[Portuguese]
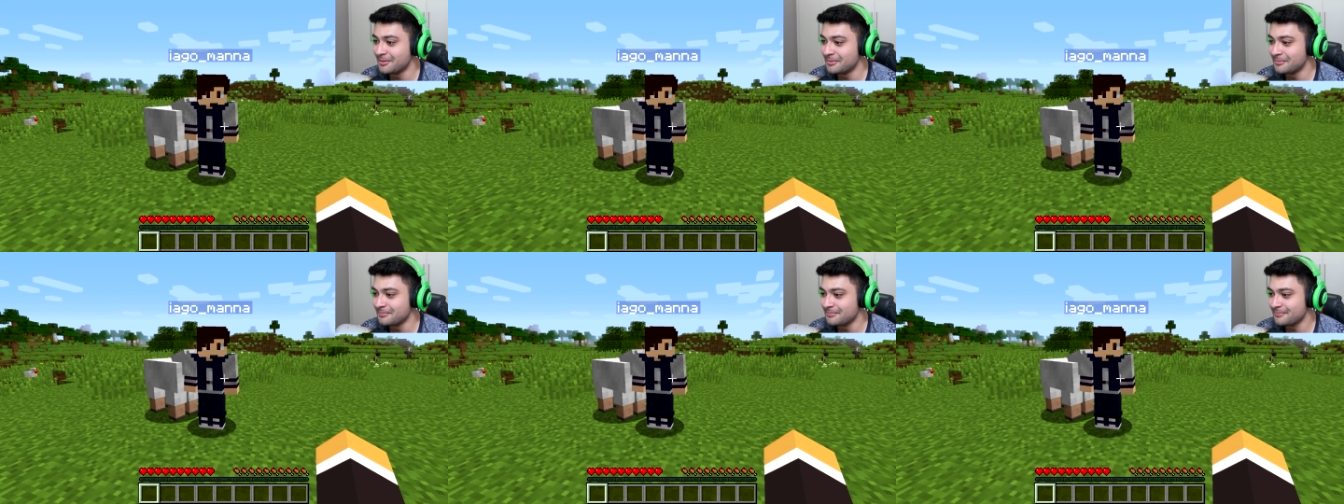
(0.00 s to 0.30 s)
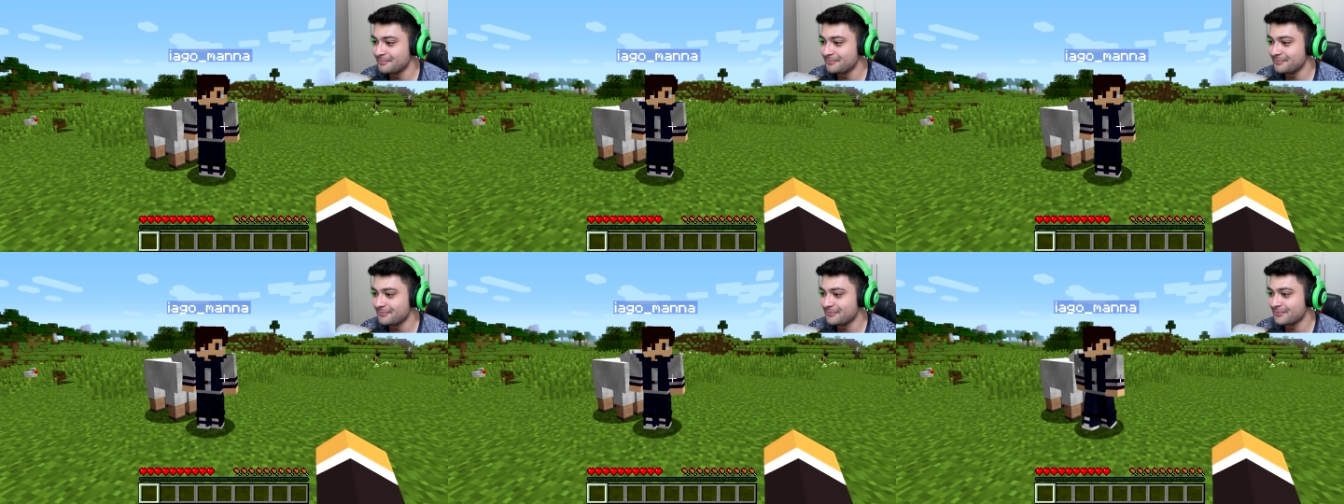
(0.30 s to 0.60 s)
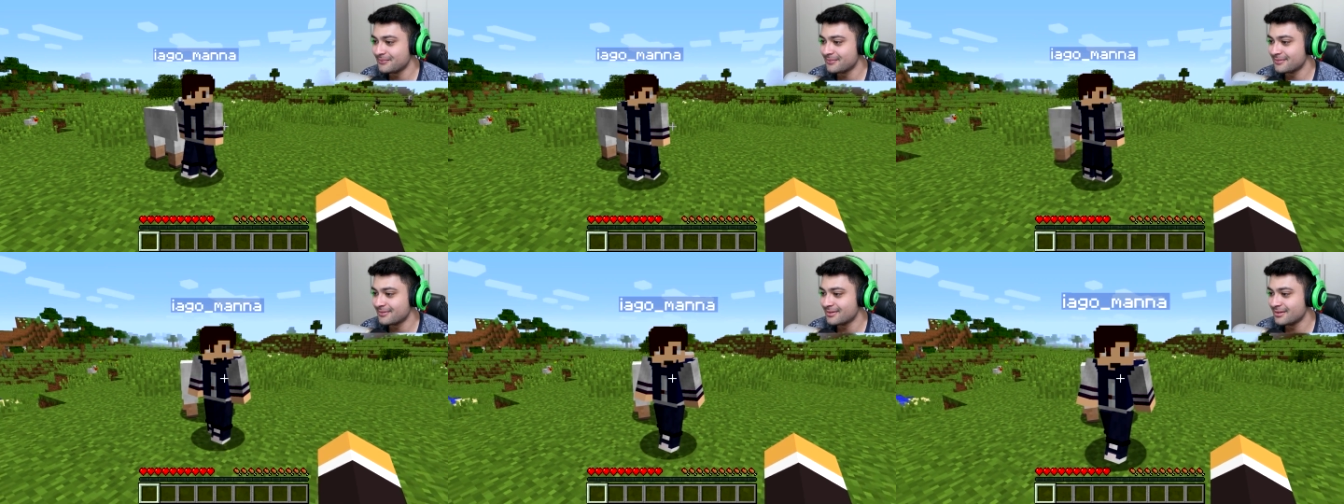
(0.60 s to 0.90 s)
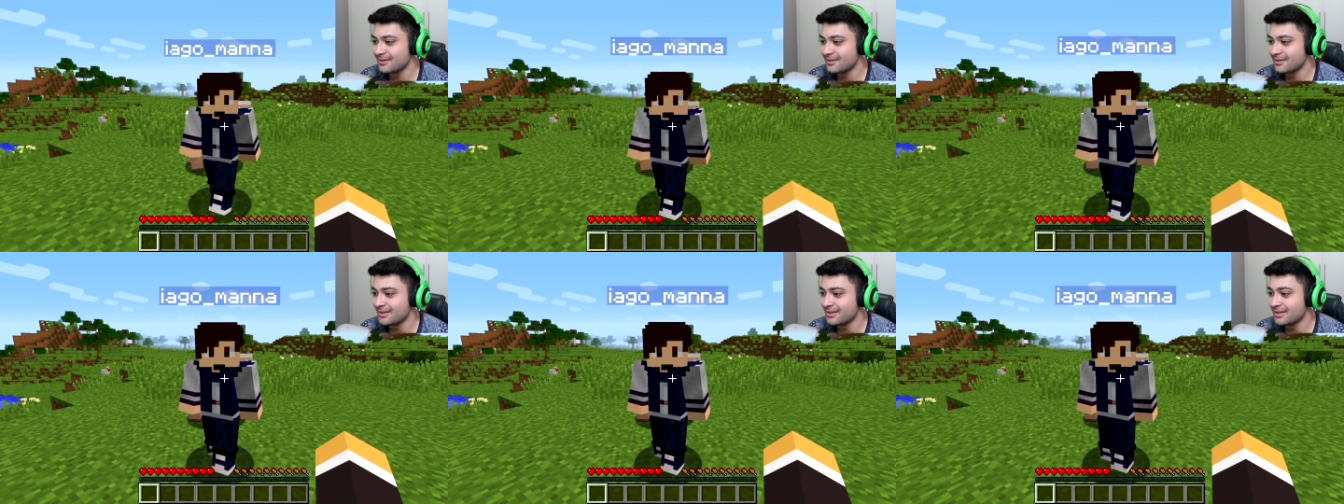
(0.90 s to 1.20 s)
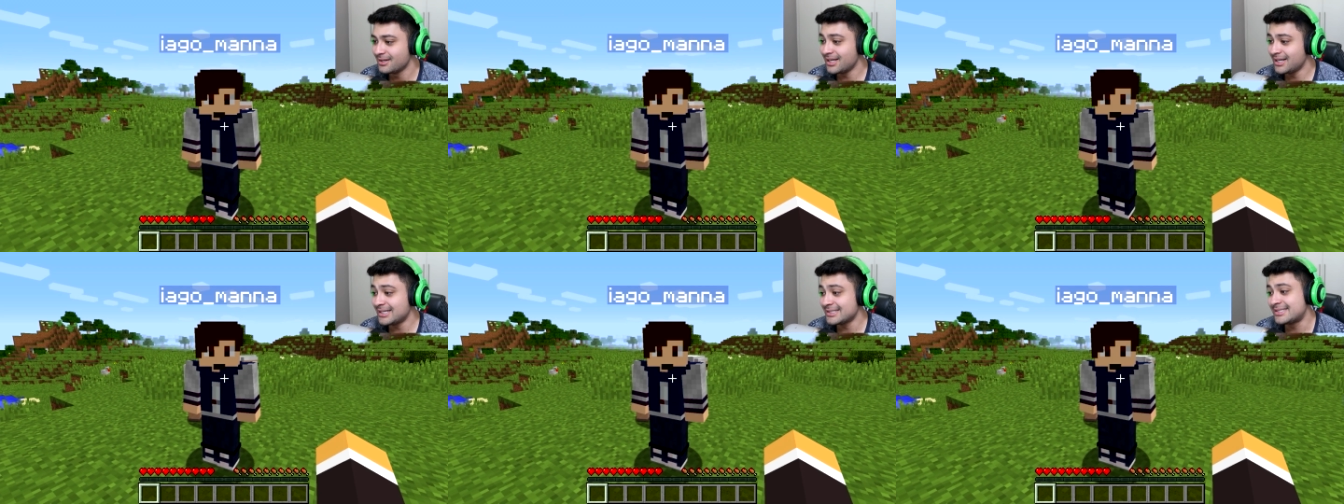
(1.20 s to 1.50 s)
Sério?
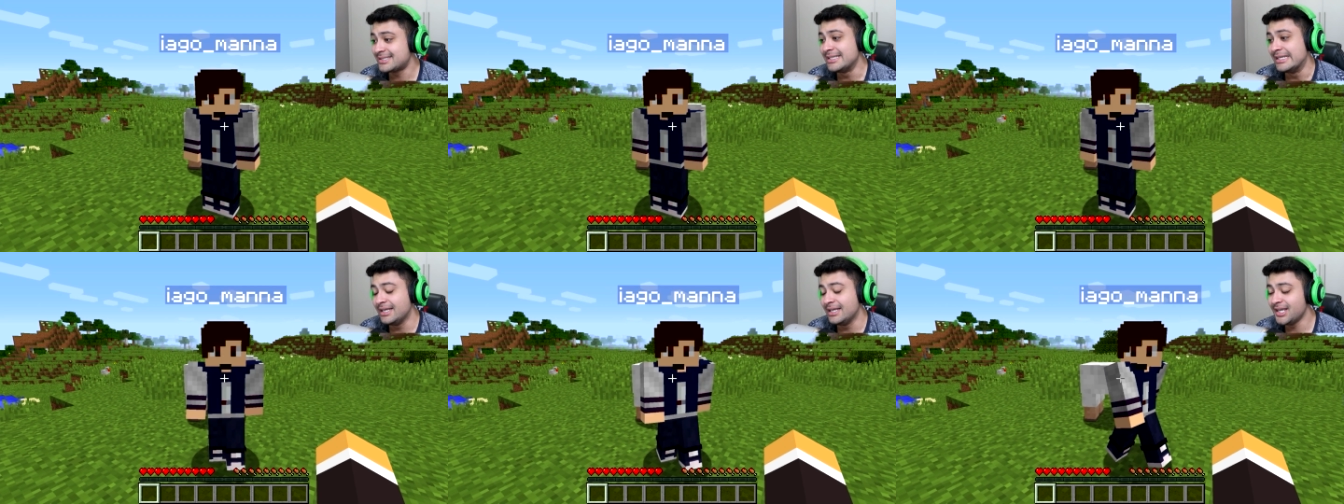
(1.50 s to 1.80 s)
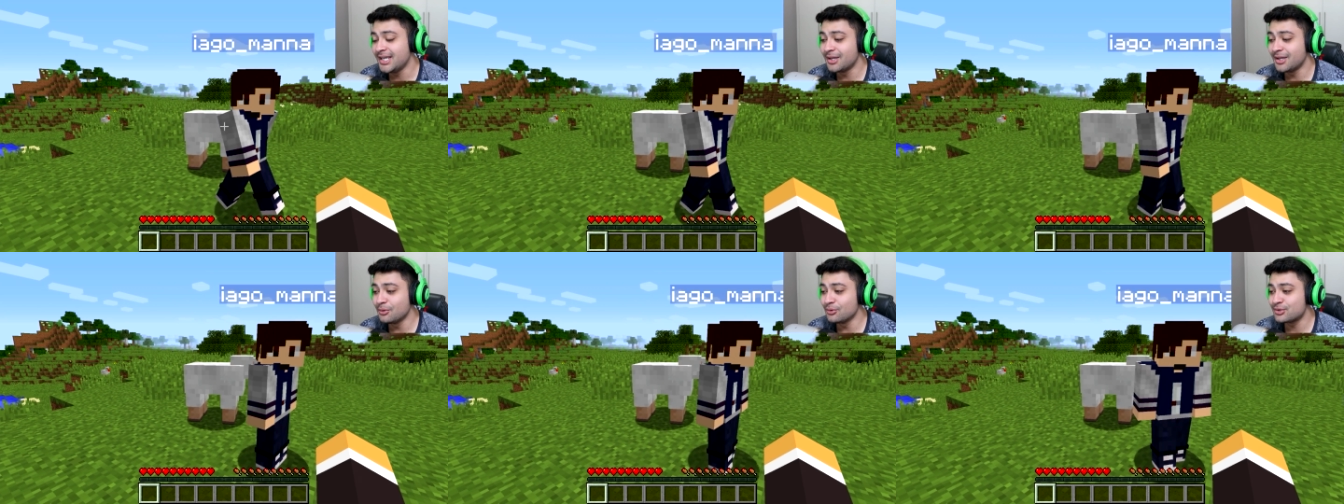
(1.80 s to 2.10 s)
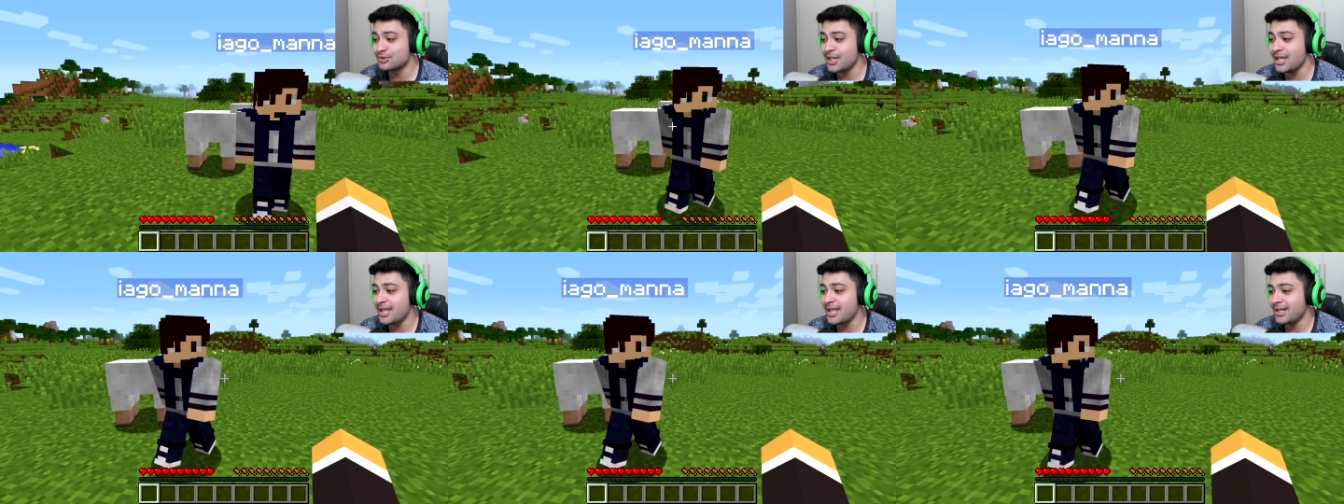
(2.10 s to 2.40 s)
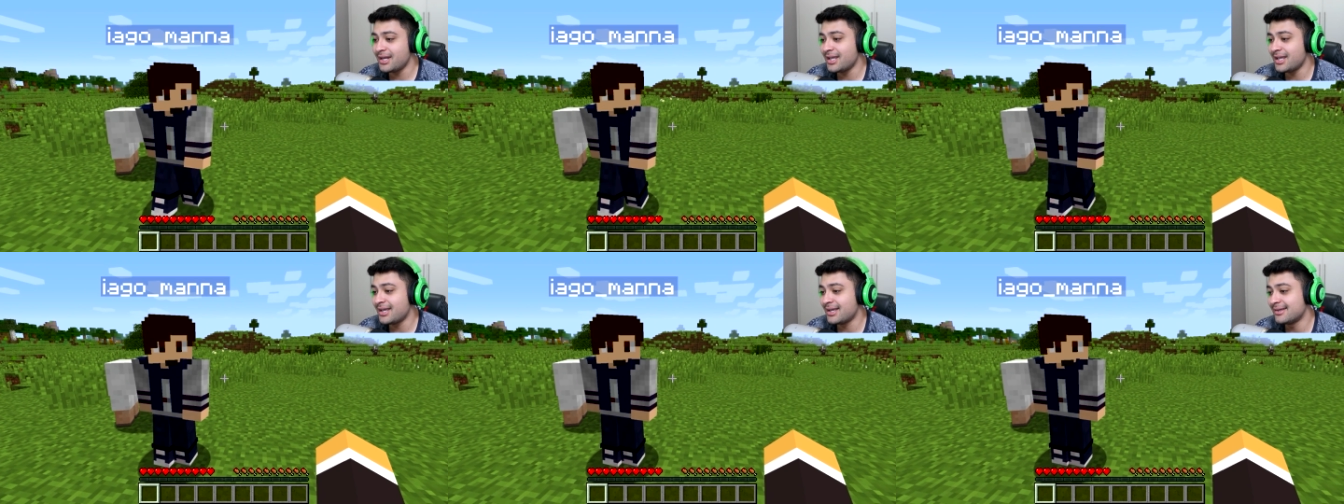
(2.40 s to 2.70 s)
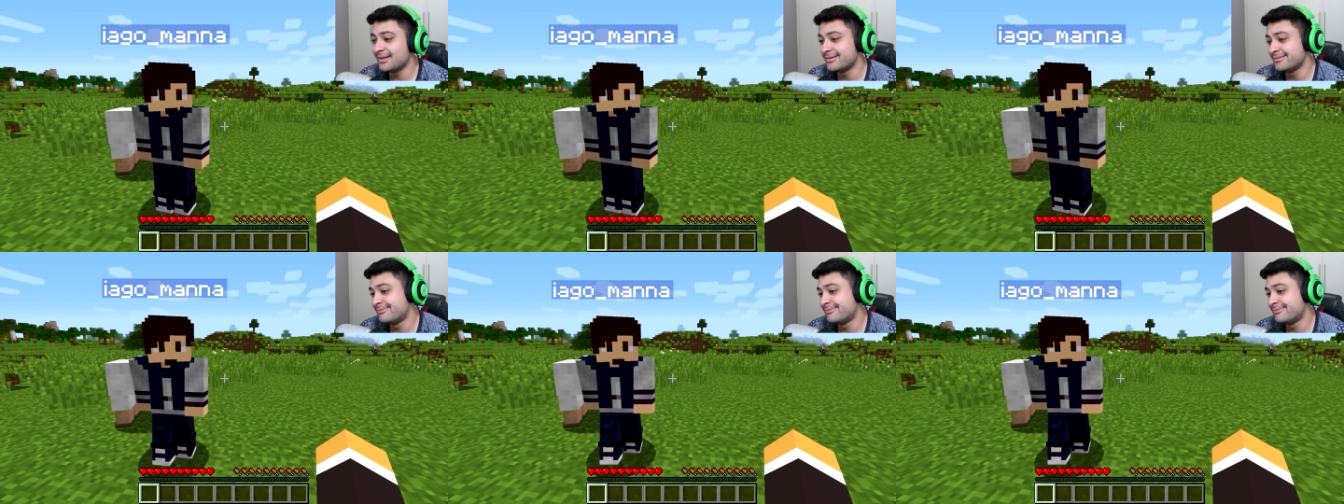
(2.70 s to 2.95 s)
Assim, eu não sei, né?